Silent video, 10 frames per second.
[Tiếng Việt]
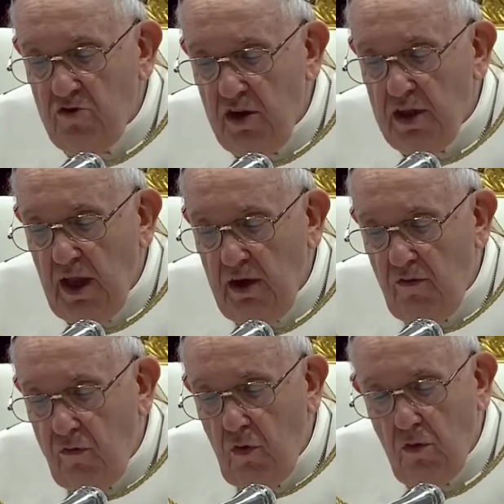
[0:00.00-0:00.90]
a gettare
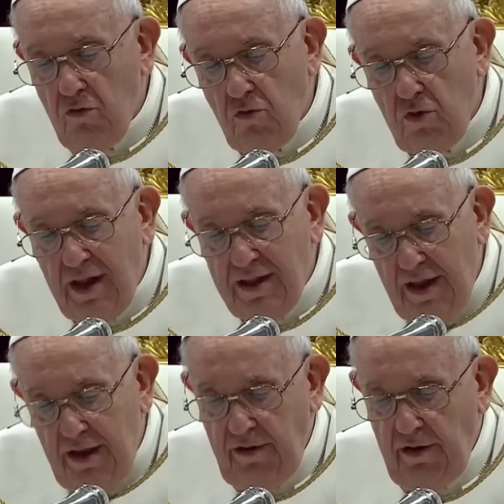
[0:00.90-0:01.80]
fuoco sulla
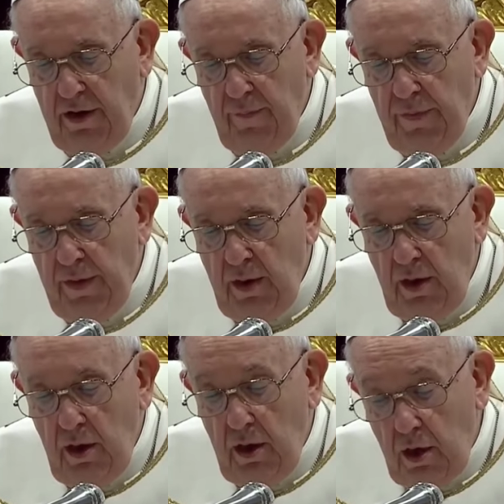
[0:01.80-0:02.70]
terra.
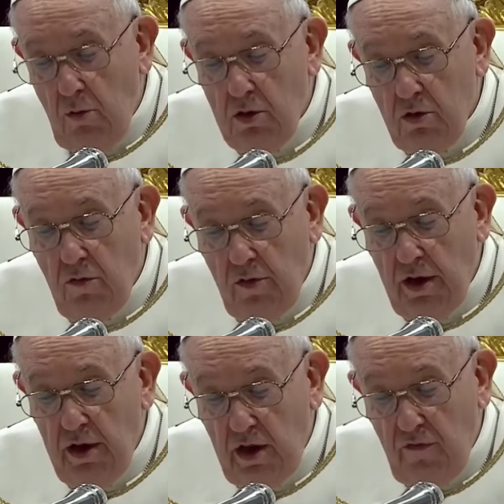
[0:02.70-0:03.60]
E quanto
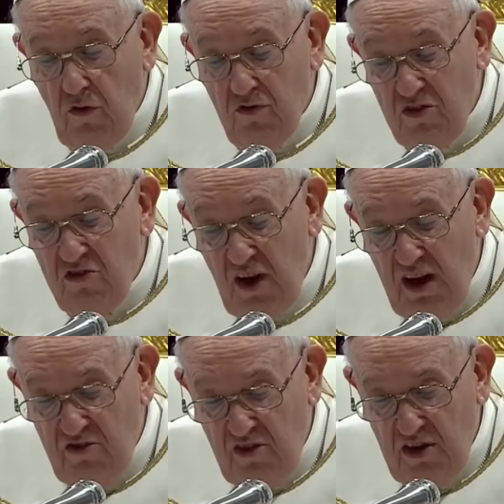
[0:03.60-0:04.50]
vorrei che fossi già
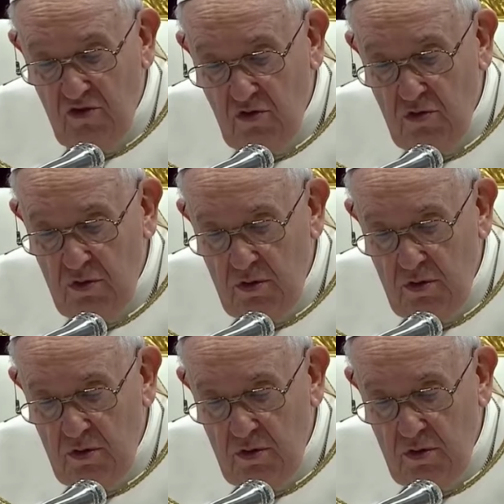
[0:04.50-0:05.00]
acceso.